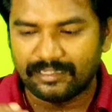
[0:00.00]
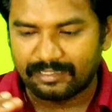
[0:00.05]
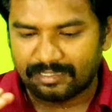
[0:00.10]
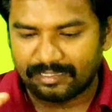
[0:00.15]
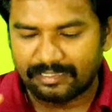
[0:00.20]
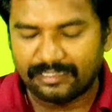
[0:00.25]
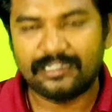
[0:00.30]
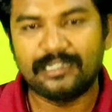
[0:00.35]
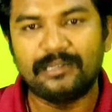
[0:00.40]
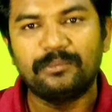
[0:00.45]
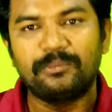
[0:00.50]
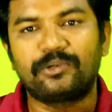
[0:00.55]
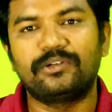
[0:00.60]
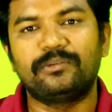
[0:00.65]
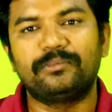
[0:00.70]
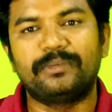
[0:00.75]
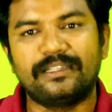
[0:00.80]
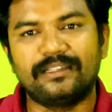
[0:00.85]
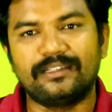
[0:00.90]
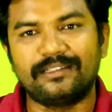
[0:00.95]
கண்டுக்காமல்
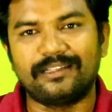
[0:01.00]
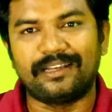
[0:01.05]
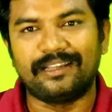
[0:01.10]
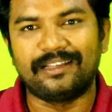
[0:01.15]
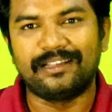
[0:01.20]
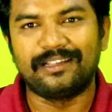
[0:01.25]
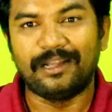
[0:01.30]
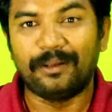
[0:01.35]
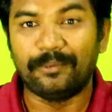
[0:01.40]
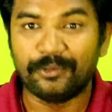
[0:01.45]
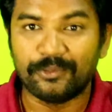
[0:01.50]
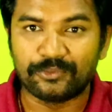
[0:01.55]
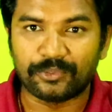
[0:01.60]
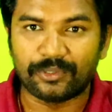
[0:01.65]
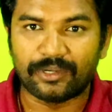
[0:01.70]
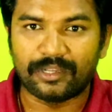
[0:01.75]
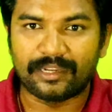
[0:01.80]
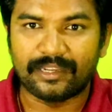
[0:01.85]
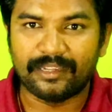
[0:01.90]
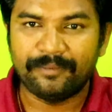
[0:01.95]
போடணும் மனிதன் தானே அப்படின்னு
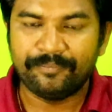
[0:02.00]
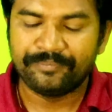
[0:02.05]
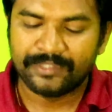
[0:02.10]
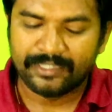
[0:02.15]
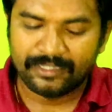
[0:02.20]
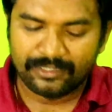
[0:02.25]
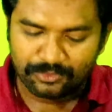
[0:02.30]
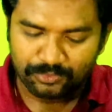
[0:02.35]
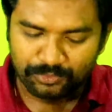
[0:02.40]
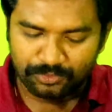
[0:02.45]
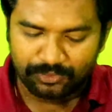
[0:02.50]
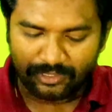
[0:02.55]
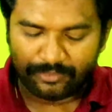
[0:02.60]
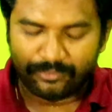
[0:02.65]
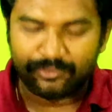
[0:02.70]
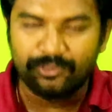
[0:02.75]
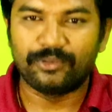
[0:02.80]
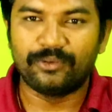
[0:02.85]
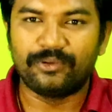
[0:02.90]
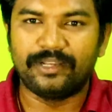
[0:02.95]
சொன்னாங்க ஸோ
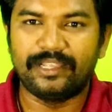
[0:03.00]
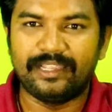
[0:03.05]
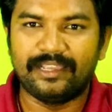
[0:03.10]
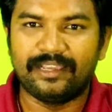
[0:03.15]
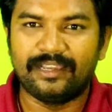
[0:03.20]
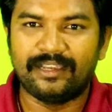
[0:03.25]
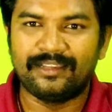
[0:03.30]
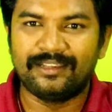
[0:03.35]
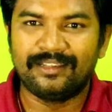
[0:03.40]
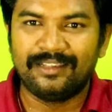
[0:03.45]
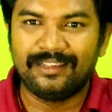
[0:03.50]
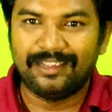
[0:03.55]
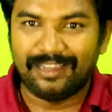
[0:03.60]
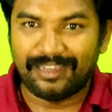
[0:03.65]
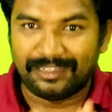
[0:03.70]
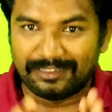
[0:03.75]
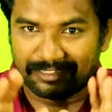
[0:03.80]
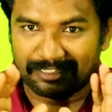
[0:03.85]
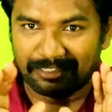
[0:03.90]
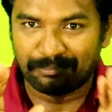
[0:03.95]
அவர்களுடைய
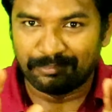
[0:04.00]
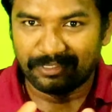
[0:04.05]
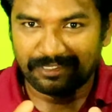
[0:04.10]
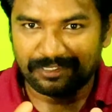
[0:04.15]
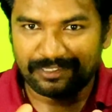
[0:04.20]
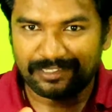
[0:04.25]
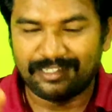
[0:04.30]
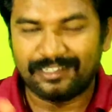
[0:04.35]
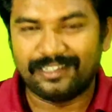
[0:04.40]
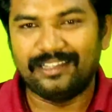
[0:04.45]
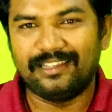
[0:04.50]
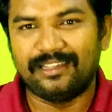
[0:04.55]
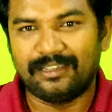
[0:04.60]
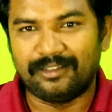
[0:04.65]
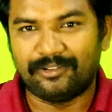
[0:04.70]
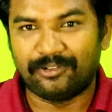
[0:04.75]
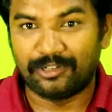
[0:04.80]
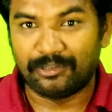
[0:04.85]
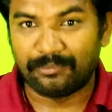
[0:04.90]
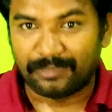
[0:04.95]
அந்த நண்பருக்காக
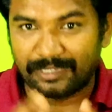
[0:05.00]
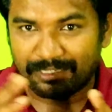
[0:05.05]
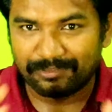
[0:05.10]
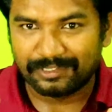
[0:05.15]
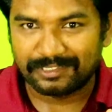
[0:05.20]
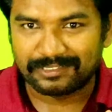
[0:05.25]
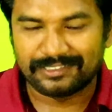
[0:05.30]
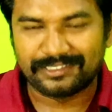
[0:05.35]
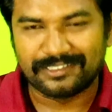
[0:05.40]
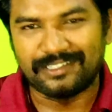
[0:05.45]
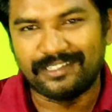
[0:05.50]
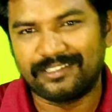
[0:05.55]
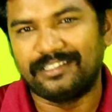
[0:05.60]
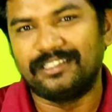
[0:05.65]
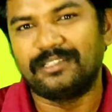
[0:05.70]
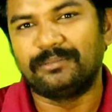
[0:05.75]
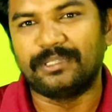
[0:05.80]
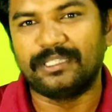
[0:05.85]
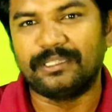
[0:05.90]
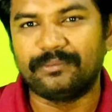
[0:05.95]
அவருடைய மன வருத்தத்துக்காக
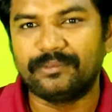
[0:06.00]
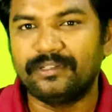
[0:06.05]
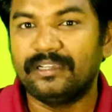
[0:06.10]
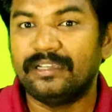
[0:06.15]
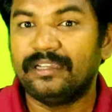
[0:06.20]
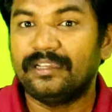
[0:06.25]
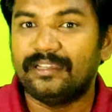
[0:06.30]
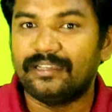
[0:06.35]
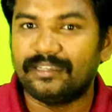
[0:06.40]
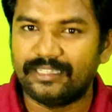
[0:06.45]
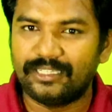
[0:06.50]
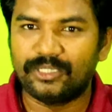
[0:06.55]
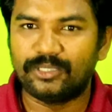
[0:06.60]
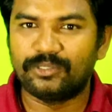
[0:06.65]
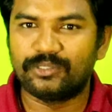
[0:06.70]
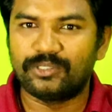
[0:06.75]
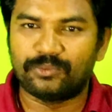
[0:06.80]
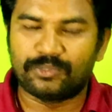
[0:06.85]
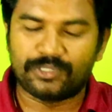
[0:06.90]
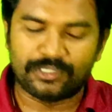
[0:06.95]
தான் அந்த பதிவு
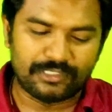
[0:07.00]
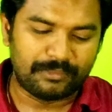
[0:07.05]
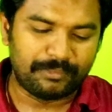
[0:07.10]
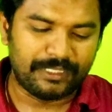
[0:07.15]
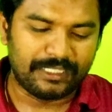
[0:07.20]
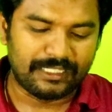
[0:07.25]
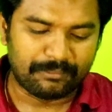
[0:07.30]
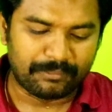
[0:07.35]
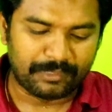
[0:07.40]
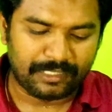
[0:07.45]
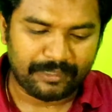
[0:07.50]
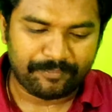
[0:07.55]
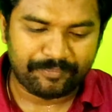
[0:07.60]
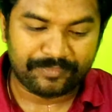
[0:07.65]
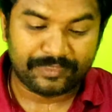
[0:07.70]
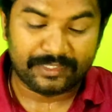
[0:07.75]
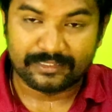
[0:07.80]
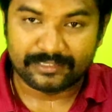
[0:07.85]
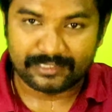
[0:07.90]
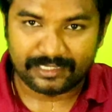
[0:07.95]
நீங்களும் அதை உணர்ந்திருப்பீங்க நம்புகிறேன்
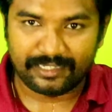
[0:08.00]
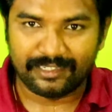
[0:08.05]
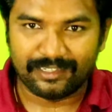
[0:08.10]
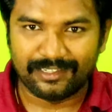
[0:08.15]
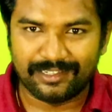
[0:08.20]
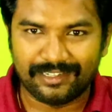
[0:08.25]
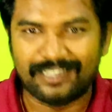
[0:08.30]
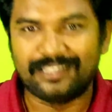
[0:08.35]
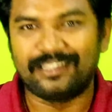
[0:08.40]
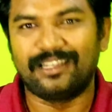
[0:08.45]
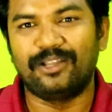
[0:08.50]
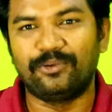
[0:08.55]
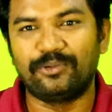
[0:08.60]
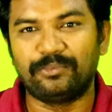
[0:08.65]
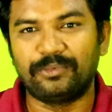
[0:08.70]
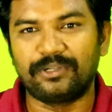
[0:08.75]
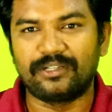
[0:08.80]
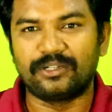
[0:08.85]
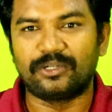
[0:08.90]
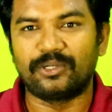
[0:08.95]
சரி அதெல்லாம்
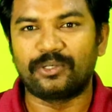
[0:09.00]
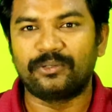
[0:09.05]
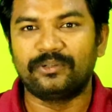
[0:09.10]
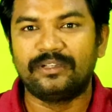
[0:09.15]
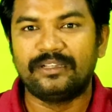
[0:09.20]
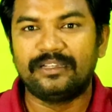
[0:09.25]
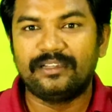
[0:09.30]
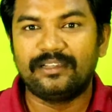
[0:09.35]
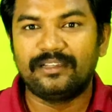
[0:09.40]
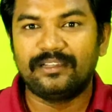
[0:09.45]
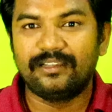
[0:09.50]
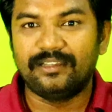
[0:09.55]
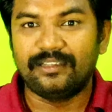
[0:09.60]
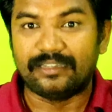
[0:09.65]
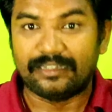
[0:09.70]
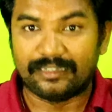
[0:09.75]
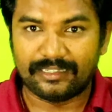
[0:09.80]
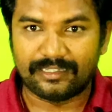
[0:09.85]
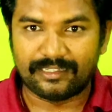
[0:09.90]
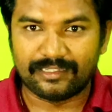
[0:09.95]
ஒரு பக்கம் இருக்கட்டும்
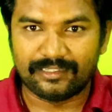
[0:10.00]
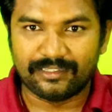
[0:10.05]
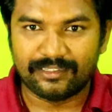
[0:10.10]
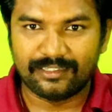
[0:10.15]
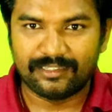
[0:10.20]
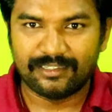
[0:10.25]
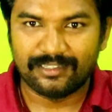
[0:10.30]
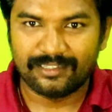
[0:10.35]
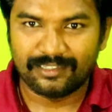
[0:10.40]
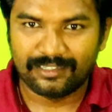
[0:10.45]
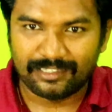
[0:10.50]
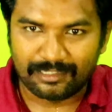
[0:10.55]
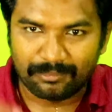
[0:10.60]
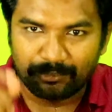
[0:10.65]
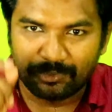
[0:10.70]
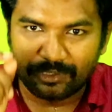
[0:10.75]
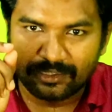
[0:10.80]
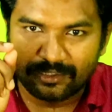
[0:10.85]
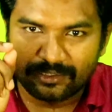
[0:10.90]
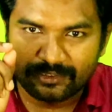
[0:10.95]
இன்றைக்கி
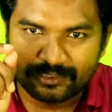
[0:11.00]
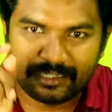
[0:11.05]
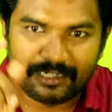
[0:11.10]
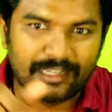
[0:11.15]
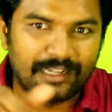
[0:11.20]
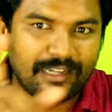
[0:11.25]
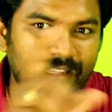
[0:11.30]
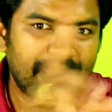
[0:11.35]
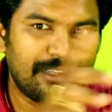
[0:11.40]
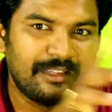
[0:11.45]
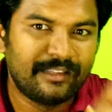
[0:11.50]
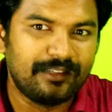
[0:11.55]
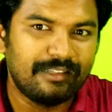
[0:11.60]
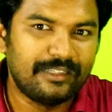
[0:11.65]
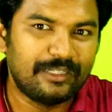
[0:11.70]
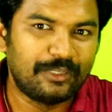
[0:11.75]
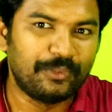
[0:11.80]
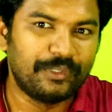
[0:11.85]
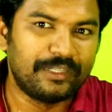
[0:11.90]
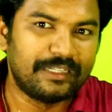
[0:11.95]
நம்ம சேனலில்
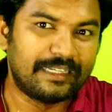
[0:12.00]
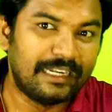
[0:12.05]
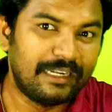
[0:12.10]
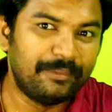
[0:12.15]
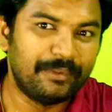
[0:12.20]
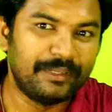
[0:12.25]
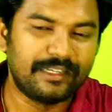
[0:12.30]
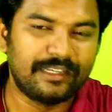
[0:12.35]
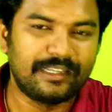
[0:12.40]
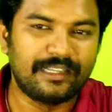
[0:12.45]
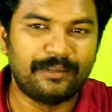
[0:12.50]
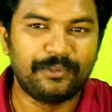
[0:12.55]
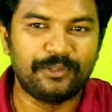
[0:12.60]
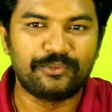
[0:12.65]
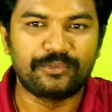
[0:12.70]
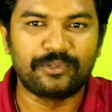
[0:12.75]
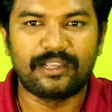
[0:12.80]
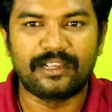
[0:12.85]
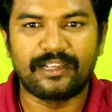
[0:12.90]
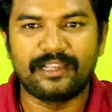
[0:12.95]
இருக்கக்கூடிய கேள்வி என்ன
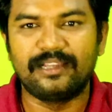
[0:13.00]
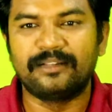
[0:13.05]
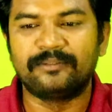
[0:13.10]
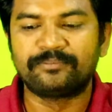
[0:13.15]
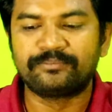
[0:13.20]
அப்படின்னு சொன்னாக்க